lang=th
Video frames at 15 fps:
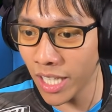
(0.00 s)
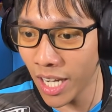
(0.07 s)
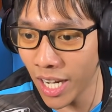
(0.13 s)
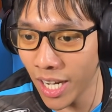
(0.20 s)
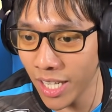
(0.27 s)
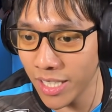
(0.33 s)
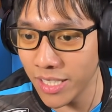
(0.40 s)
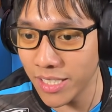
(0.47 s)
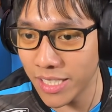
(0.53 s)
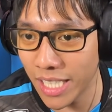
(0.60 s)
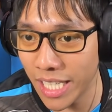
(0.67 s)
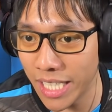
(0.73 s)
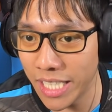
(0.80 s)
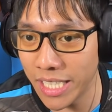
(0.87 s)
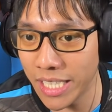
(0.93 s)
ง่ายๆ
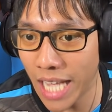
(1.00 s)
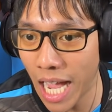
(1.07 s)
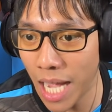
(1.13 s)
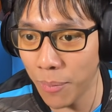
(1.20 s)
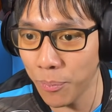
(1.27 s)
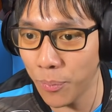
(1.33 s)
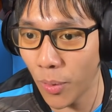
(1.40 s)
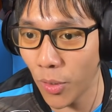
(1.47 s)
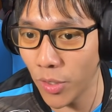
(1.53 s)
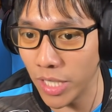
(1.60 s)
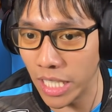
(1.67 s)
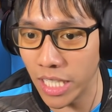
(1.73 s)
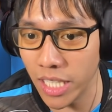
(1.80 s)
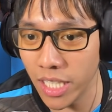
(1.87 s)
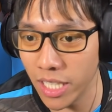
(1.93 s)
ใส่น้ำพอ
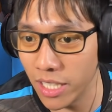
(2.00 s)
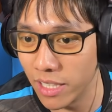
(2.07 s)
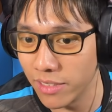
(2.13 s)
ดี